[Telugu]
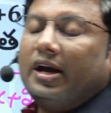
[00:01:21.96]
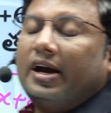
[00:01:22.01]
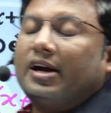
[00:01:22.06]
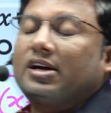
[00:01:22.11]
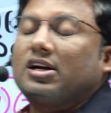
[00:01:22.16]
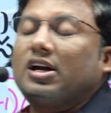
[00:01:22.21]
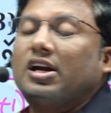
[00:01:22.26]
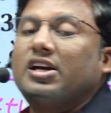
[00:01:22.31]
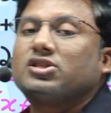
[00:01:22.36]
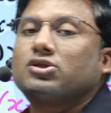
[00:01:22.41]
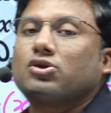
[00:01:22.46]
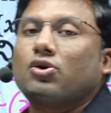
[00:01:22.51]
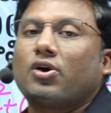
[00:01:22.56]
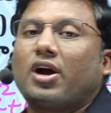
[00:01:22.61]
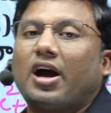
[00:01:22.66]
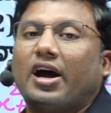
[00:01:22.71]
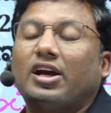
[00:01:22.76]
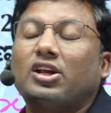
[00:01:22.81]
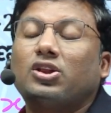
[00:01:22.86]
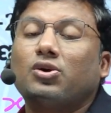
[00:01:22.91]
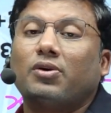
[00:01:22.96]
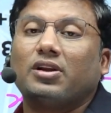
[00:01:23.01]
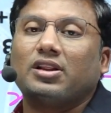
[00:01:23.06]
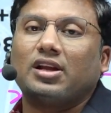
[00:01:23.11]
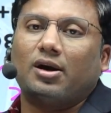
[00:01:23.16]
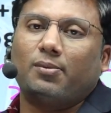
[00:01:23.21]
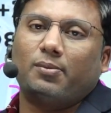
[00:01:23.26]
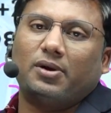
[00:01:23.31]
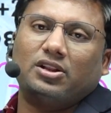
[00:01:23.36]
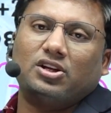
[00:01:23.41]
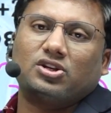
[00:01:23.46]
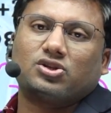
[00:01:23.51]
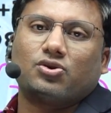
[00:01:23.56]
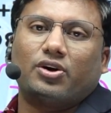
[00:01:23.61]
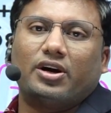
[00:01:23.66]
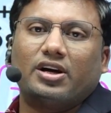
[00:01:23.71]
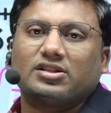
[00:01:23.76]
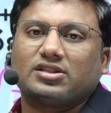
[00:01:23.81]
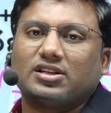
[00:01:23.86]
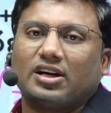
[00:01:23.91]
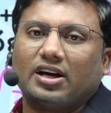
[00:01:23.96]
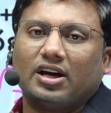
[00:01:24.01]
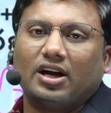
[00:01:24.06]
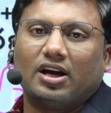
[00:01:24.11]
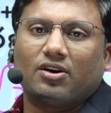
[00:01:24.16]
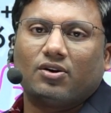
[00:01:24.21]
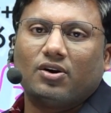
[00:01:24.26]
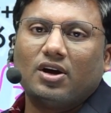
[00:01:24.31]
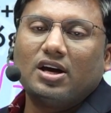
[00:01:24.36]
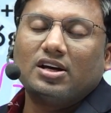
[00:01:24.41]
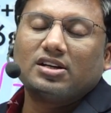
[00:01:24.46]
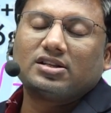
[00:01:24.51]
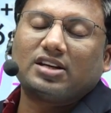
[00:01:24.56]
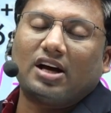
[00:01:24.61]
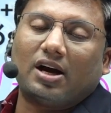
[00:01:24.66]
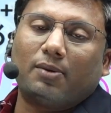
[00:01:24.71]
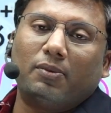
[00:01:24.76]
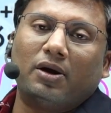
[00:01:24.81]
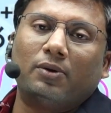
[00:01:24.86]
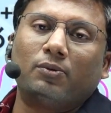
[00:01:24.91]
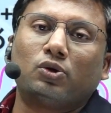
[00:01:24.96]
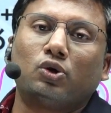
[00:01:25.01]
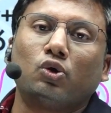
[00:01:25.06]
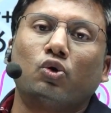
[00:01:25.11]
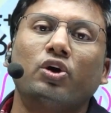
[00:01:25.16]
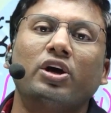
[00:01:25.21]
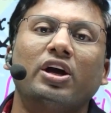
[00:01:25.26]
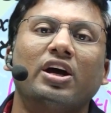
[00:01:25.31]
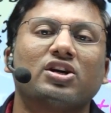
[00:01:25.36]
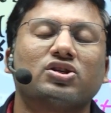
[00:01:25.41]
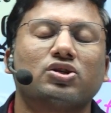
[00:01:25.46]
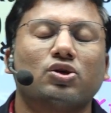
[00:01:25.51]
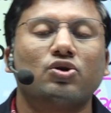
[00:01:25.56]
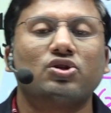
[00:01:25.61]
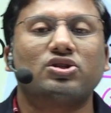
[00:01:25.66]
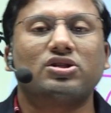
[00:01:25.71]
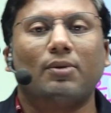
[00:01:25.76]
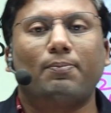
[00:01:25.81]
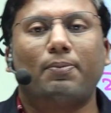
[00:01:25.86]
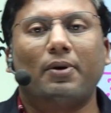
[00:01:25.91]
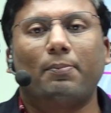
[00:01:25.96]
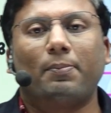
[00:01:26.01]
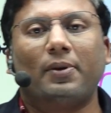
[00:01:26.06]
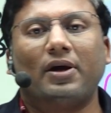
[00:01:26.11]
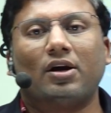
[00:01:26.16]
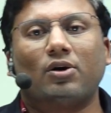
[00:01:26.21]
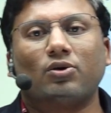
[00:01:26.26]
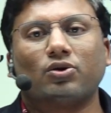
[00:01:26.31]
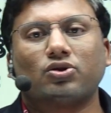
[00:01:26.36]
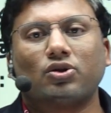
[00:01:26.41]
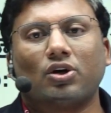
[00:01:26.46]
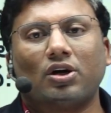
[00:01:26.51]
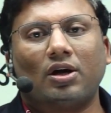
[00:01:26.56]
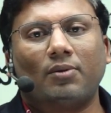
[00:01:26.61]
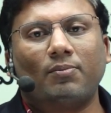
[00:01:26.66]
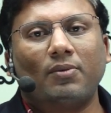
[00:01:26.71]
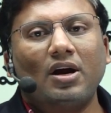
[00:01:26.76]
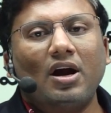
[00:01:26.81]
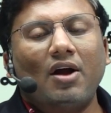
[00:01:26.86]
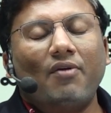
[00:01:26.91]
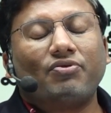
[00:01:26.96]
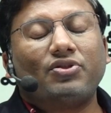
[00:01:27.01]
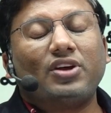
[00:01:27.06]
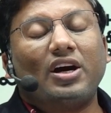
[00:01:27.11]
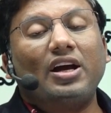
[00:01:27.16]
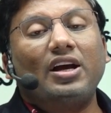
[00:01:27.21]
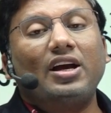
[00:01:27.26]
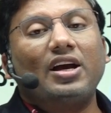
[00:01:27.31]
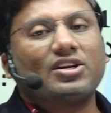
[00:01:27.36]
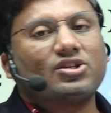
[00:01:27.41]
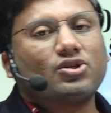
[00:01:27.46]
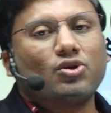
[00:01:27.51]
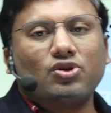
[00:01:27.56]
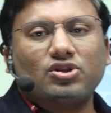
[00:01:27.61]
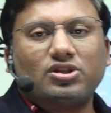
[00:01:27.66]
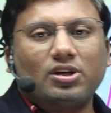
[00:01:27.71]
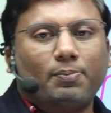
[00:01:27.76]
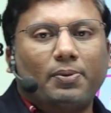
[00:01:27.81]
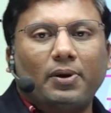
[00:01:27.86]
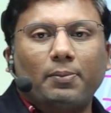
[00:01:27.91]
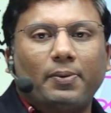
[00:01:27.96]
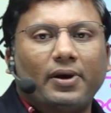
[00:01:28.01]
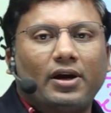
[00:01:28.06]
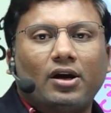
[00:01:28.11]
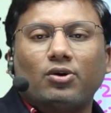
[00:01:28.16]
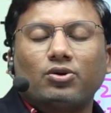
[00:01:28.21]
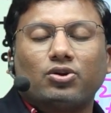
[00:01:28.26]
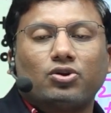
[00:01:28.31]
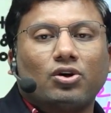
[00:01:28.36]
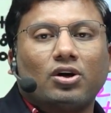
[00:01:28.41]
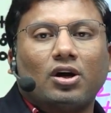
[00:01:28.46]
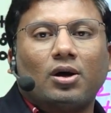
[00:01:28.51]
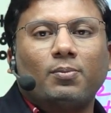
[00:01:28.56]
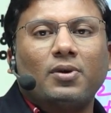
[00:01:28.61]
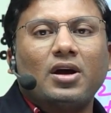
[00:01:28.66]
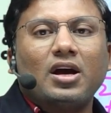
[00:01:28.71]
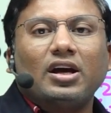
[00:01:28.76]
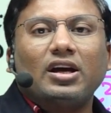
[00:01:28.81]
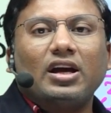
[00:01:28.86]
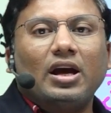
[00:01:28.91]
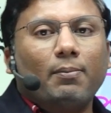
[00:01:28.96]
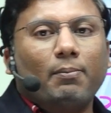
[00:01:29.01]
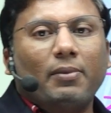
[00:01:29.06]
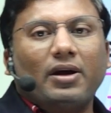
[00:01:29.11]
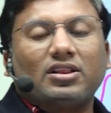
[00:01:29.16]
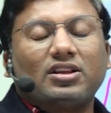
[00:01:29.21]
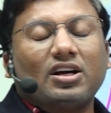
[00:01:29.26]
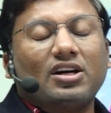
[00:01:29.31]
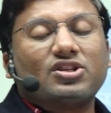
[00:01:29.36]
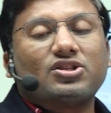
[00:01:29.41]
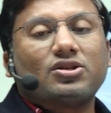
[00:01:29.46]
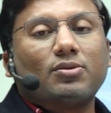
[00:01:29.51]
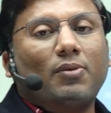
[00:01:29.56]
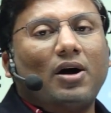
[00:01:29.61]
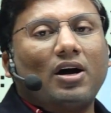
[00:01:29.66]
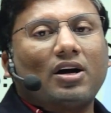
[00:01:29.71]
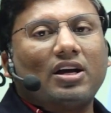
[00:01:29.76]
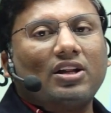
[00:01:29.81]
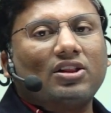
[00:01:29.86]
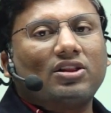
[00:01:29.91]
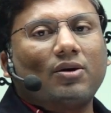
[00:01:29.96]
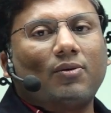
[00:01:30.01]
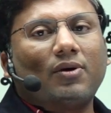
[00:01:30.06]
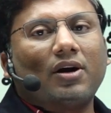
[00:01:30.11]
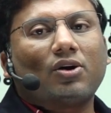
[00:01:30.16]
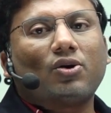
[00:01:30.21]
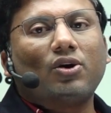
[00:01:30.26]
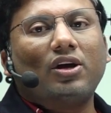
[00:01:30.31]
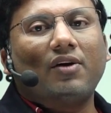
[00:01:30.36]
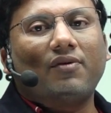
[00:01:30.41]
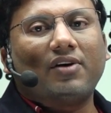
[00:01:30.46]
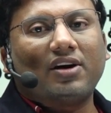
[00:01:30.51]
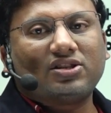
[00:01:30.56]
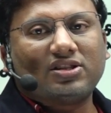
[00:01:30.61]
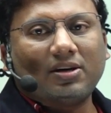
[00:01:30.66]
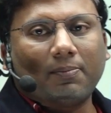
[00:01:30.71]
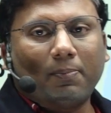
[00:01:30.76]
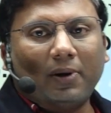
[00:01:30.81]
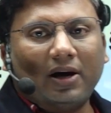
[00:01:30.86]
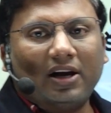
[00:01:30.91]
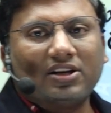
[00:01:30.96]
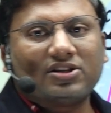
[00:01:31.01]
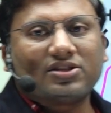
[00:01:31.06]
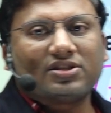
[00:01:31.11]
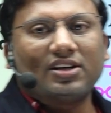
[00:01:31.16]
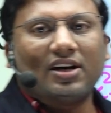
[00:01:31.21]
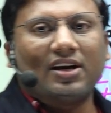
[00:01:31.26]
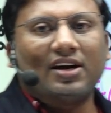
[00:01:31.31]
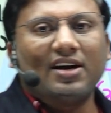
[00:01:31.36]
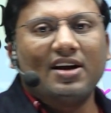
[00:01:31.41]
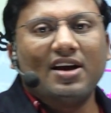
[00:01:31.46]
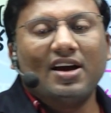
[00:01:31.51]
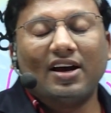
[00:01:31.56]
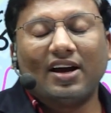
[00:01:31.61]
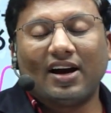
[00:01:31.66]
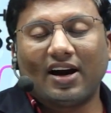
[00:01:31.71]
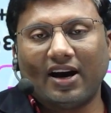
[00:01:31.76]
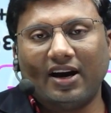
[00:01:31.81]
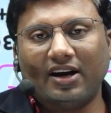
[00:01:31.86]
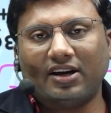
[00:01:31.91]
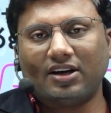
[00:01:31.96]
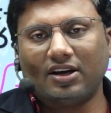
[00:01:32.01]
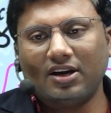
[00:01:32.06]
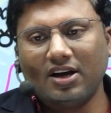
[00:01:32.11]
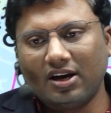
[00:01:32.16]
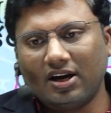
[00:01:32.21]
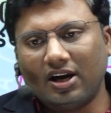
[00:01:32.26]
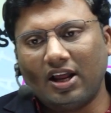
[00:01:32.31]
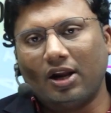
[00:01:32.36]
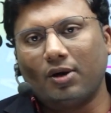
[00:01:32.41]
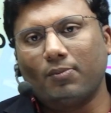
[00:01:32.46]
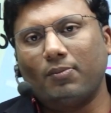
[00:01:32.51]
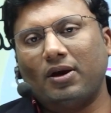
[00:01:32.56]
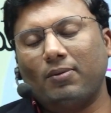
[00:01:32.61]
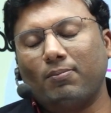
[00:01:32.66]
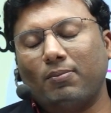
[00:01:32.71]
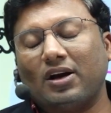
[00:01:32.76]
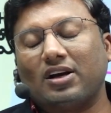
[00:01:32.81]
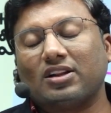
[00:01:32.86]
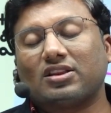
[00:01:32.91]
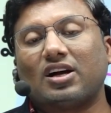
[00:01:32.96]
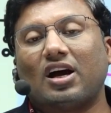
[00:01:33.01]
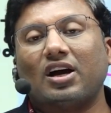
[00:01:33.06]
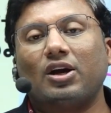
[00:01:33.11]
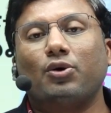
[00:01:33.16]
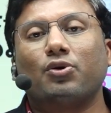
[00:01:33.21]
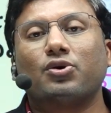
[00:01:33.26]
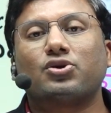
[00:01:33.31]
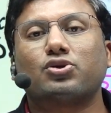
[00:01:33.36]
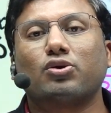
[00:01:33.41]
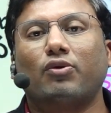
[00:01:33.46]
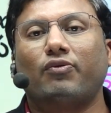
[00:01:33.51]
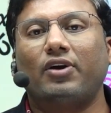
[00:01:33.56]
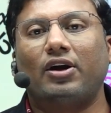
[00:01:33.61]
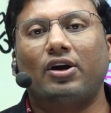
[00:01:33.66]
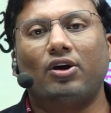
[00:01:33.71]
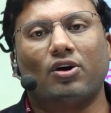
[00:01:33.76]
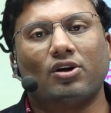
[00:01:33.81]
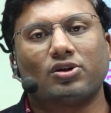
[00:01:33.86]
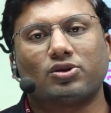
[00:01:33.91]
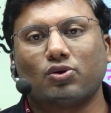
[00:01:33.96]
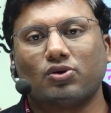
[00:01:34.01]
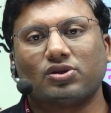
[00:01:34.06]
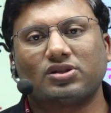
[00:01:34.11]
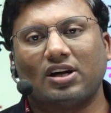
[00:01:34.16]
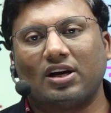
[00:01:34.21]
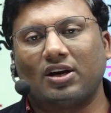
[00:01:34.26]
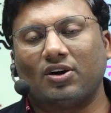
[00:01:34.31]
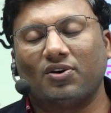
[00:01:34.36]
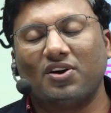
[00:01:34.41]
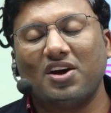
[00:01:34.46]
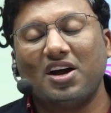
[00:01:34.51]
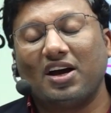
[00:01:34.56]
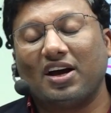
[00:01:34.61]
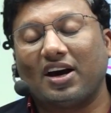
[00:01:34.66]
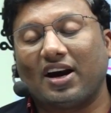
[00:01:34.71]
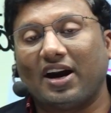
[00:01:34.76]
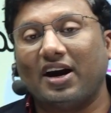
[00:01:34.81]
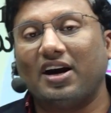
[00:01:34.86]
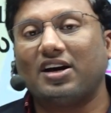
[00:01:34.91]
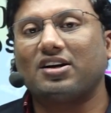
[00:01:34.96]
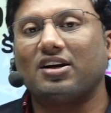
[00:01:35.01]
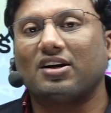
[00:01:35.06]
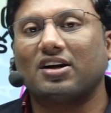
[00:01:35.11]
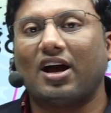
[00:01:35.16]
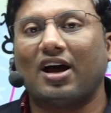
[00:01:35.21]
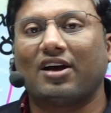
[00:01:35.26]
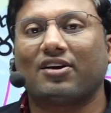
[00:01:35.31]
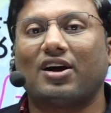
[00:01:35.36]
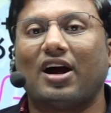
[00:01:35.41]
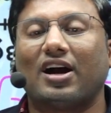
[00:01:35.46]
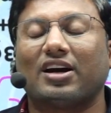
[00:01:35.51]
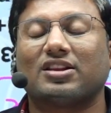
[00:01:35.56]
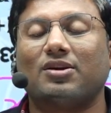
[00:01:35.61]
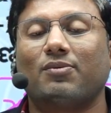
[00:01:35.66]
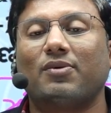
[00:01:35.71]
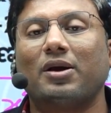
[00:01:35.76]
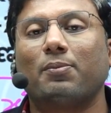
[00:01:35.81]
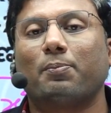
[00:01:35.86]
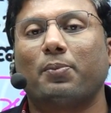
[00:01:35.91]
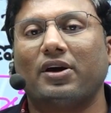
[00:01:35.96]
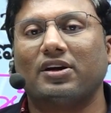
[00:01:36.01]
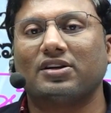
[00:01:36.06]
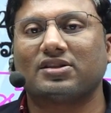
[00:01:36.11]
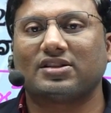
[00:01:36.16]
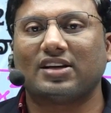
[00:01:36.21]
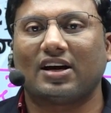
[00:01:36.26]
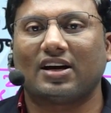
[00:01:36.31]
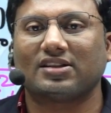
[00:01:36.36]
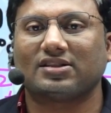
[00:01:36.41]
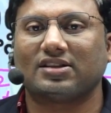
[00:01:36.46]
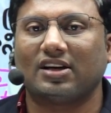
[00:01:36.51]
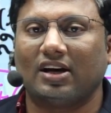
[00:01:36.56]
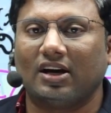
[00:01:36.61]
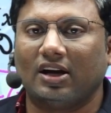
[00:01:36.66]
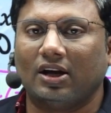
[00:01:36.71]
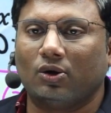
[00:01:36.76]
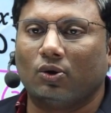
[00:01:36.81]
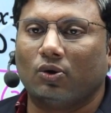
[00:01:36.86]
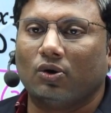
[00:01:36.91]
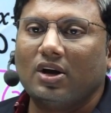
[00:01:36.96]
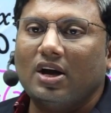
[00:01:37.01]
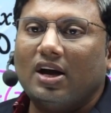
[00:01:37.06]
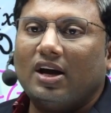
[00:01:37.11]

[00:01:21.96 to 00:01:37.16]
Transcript: అట్లీస్ట్ ఒక ఐదు వందల మంది స్టూడెంట్స్ అడిగారు సార్ మేము టూ ఇయర్స్ నుంచి ప్రిపేర్ అవుతున్నాం త్రీ ఇయర్స్ నుంచి ప్రిపేర్ అవుతున్నాం ఈ మెథడ్స్ మాకు ఇంతవరకు ఎవరు చెప్పలేదు సార్ రైట్ నేను మీ మిగతా యూట్యూబ్ వీడియోలు చూశాను రైట్ నాకు అర్థమైపోయింది సార్ అసలు నేను